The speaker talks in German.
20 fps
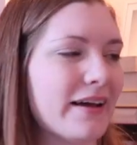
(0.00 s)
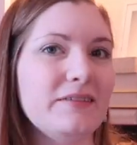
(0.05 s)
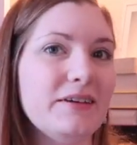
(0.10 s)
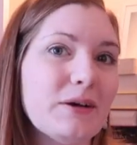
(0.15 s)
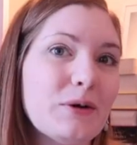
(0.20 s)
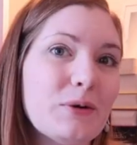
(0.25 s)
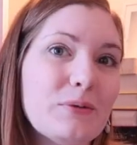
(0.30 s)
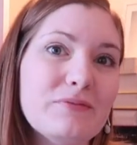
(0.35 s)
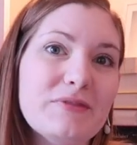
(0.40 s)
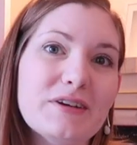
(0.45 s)

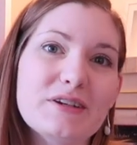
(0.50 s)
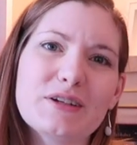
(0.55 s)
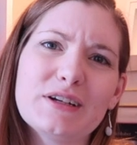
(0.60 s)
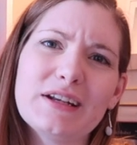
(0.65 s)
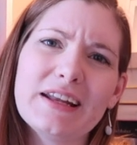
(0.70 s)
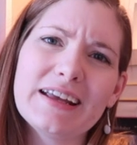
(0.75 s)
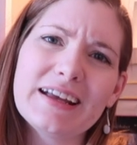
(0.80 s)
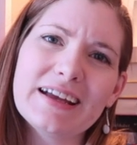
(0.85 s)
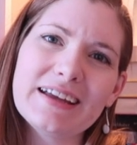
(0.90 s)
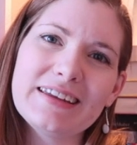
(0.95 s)
Wiederum, wer schon
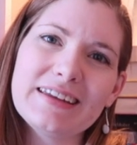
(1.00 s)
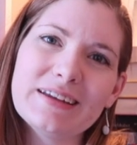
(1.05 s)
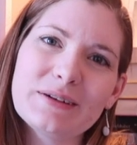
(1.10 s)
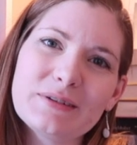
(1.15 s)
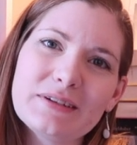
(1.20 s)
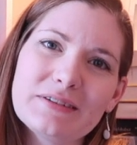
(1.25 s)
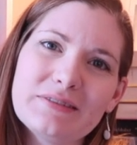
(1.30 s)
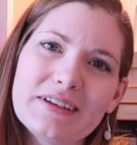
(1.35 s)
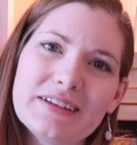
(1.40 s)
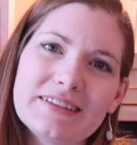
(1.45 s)
länger hier
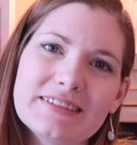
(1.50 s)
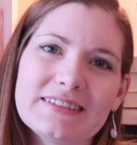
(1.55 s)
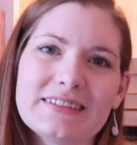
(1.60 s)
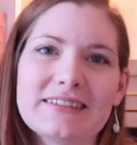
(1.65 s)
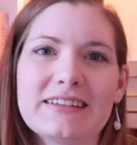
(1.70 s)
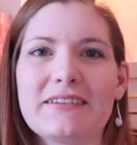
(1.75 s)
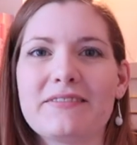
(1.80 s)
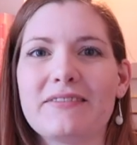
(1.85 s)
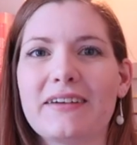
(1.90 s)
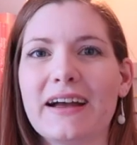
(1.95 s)
unterwegs
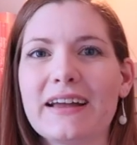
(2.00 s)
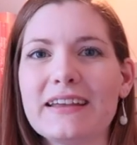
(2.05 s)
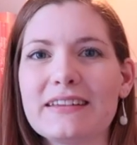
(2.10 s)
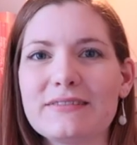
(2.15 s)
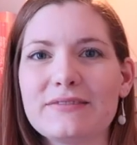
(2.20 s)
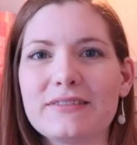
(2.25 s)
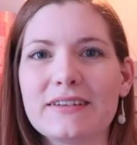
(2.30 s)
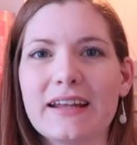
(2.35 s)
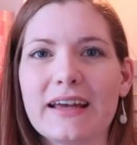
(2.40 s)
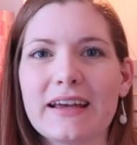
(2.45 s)
ist, der
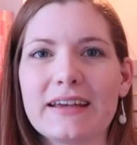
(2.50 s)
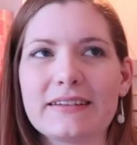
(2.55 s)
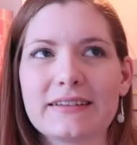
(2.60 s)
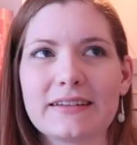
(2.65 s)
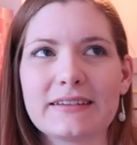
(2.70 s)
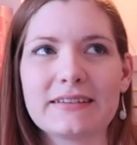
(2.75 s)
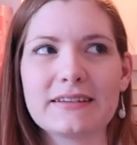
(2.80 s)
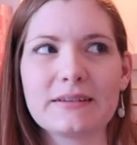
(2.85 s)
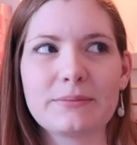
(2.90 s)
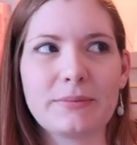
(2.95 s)
weiß vielleicht,
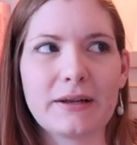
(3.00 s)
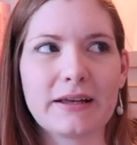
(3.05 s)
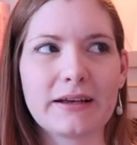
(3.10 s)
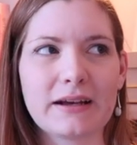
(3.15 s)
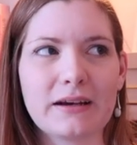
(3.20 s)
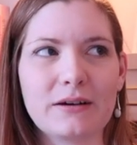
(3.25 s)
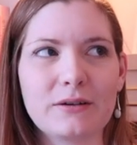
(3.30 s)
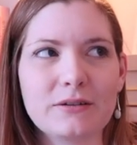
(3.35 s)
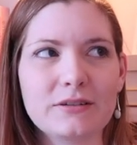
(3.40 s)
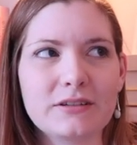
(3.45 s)
dass ich
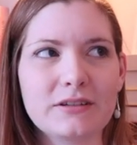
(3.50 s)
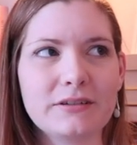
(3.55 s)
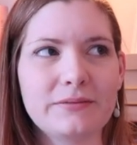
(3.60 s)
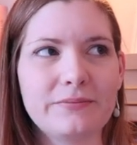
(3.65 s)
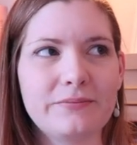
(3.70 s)
Blackout,